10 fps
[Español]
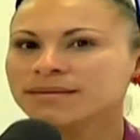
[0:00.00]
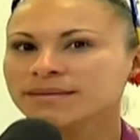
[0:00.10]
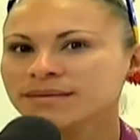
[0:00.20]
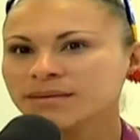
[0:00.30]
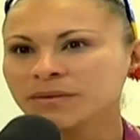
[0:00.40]

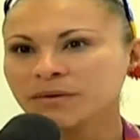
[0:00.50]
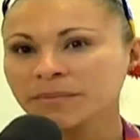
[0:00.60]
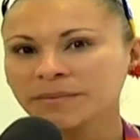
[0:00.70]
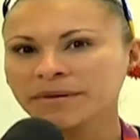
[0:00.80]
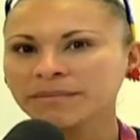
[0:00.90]
Sí, bueno,
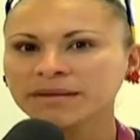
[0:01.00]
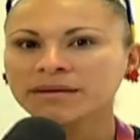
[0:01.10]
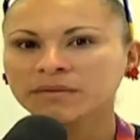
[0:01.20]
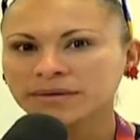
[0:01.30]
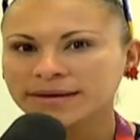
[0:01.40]

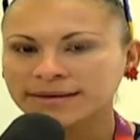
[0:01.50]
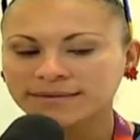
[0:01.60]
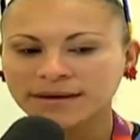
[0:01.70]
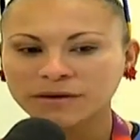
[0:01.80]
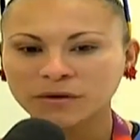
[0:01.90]
primeramente le doy
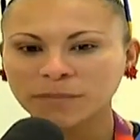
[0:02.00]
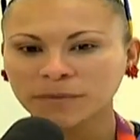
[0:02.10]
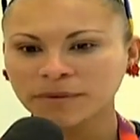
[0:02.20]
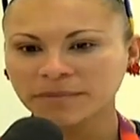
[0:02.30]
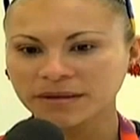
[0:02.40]
gracias a Dios
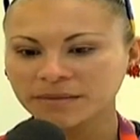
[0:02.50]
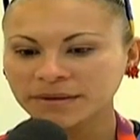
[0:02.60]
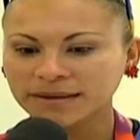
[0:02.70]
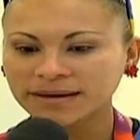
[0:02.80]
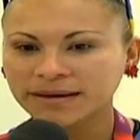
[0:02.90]
por permitirme
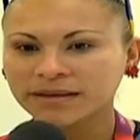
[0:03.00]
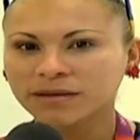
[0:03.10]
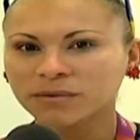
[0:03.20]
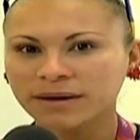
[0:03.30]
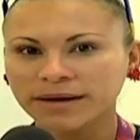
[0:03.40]
estar en este
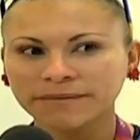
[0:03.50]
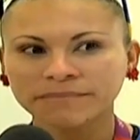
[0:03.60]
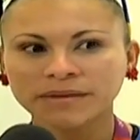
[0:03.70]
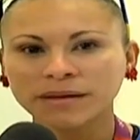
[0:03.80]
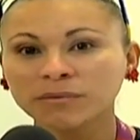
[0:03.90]
lugar.
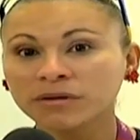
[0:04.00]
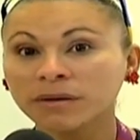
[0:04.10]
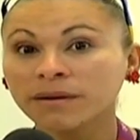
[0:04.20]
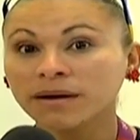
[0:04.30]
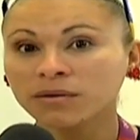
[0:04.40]
Hemos
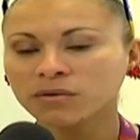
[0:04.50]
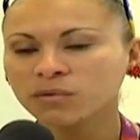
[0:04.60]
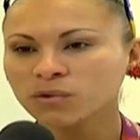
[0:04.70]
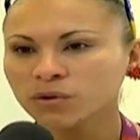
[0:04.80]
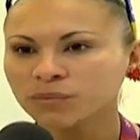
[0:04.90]
trabajado
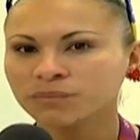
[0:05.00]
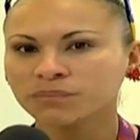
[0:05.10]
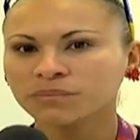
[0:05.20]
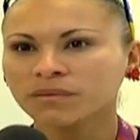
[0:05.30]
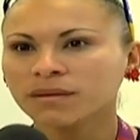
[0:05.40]
duro
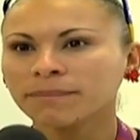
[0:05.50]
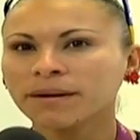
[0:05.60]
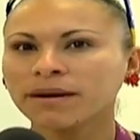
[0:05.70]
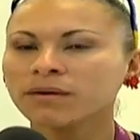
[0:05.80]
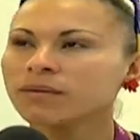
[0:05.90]

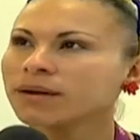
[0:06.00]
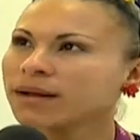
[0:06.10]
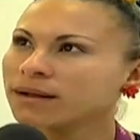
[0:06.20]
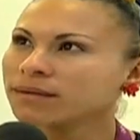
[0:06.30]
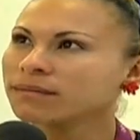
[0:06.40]
para
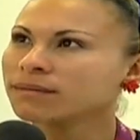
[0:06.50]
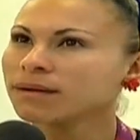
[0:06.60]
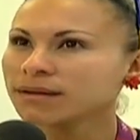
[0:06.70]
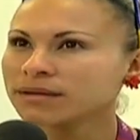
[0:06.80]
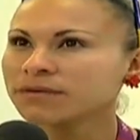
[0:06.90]
lograr
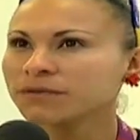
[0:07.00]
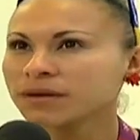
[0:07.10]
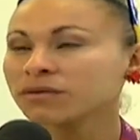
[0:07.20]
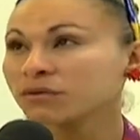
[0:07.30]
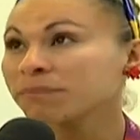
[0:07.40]
la
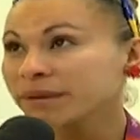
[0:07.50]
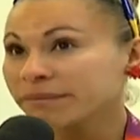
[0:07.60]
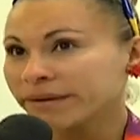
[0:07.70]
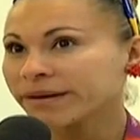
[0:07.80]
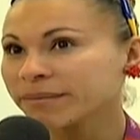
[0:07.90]
clasificación
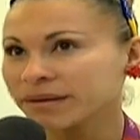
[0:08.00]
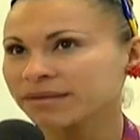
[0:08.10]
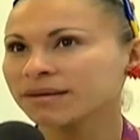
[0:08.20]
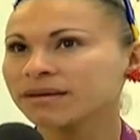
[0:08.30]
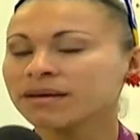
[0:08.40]

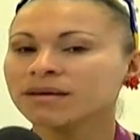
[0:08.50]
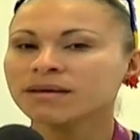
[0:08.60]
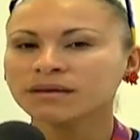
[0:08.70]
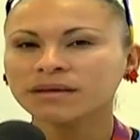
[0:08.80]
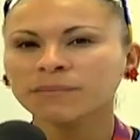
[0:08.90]
primeramente
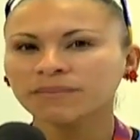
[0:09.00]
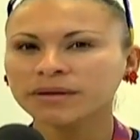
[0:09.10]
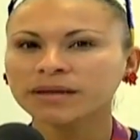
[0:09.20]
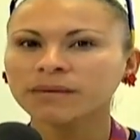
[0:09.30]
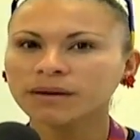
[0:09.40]
y
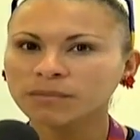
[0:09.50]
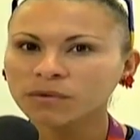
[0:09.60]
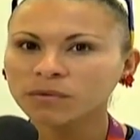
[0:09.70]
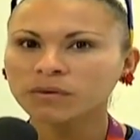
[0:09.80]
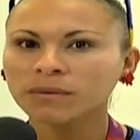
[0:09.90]
después
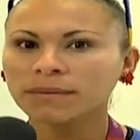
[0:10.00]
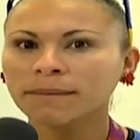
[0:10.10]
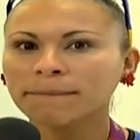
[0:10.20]
trabajamos duro